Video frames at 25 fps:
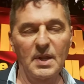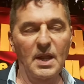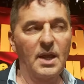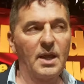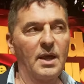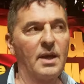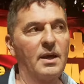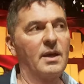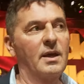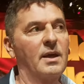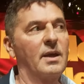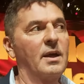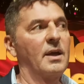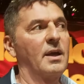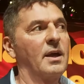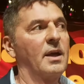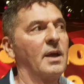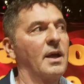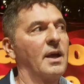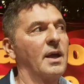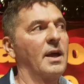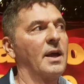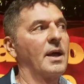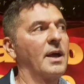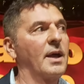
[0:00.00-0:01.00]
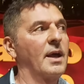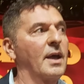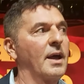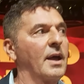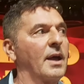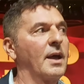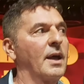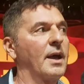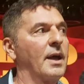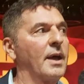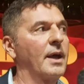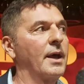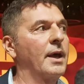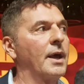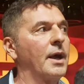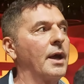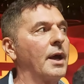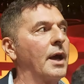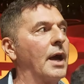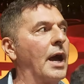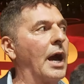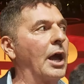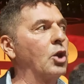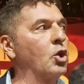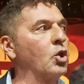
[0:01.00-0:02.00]
Ma come te la canti?
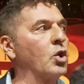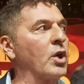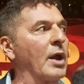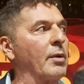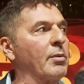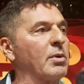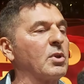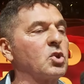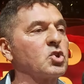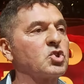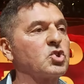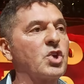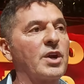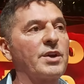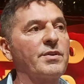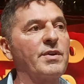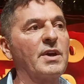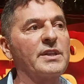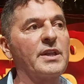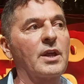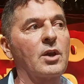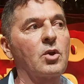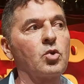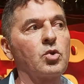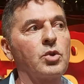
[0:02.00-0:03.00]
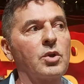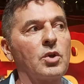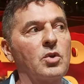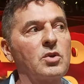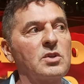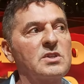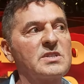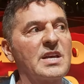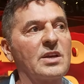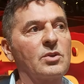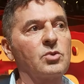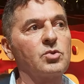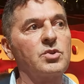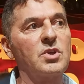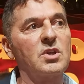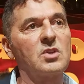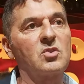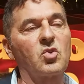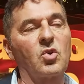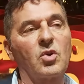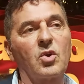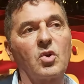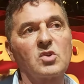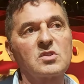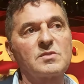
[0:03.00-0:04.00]
Allora, quando sono arrivato ero terrorizzato, ho
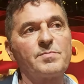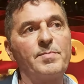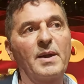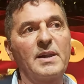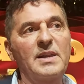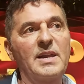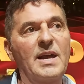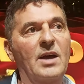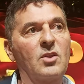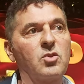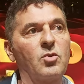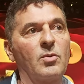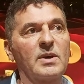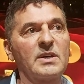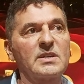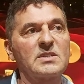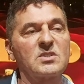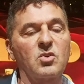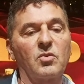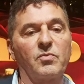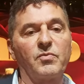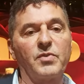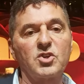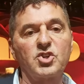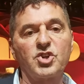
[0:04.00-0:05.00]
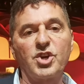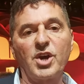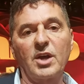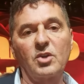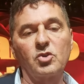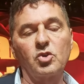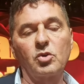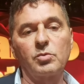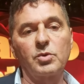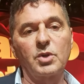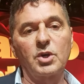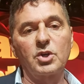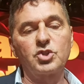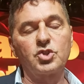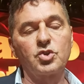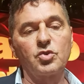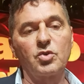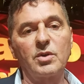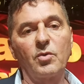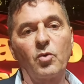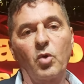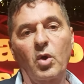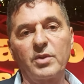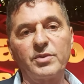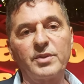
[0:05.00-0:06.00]
detto no, ho sbagliato, ma che sto facendo? Dopo tre
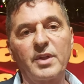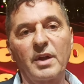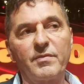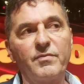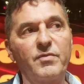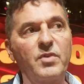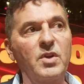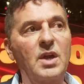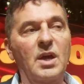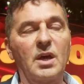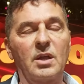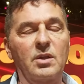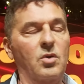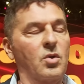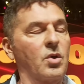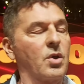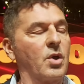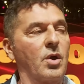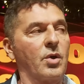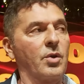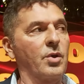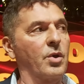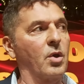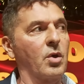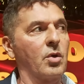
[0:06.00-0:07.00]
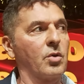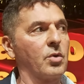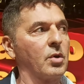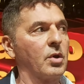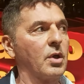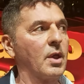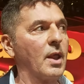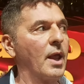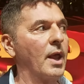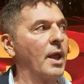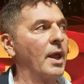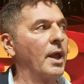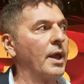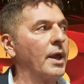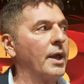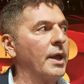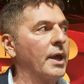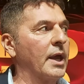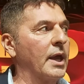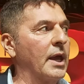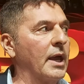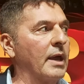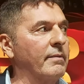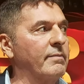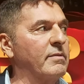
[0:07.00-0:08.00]
giorni volevo andare via, dico no, no.
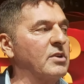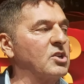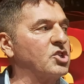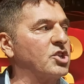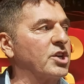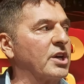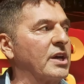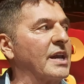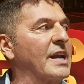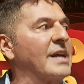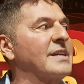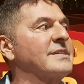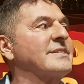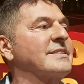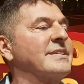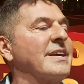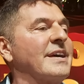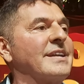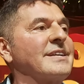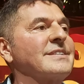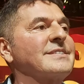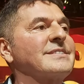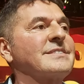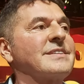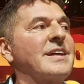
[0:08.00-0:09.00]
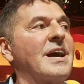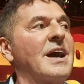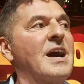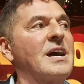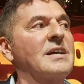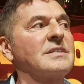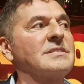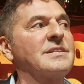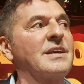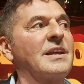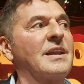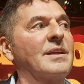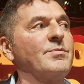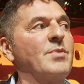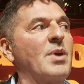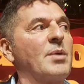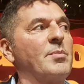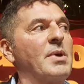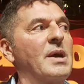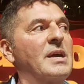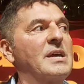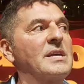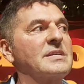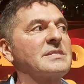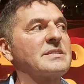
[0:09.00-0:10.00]
E invece grazie a Anastasia, la
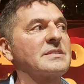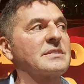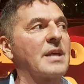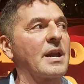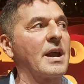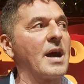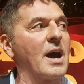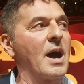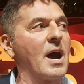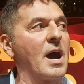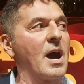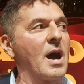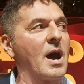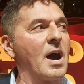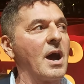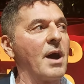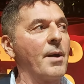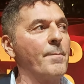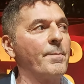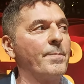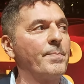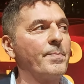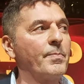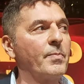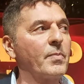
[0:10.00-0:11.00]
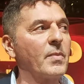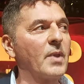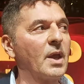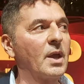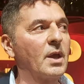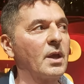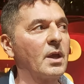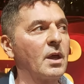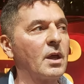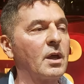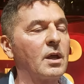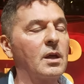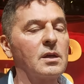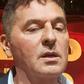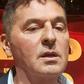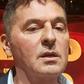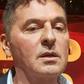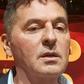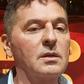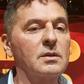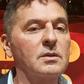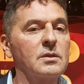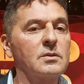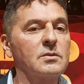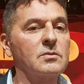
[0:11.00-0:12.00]
mia maestra,
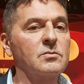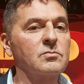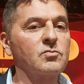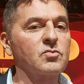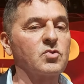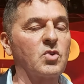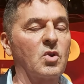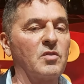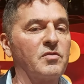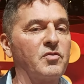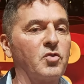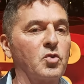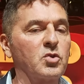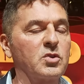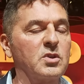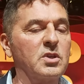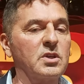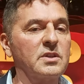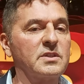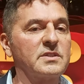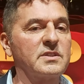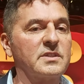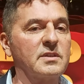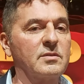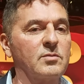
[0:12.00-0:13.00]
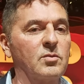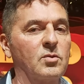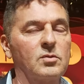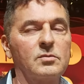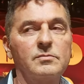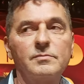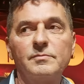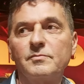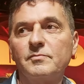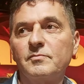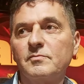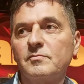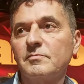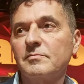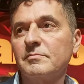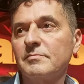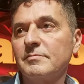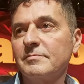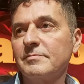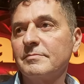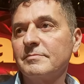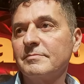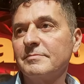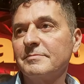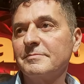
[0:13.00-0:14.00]
sono fortissimo. A
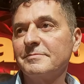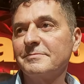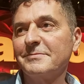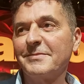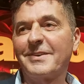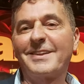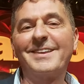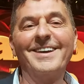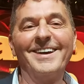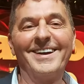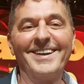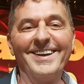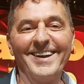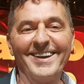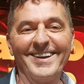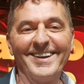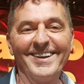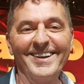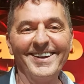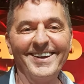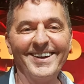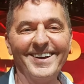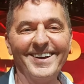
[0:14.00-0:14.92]
casa?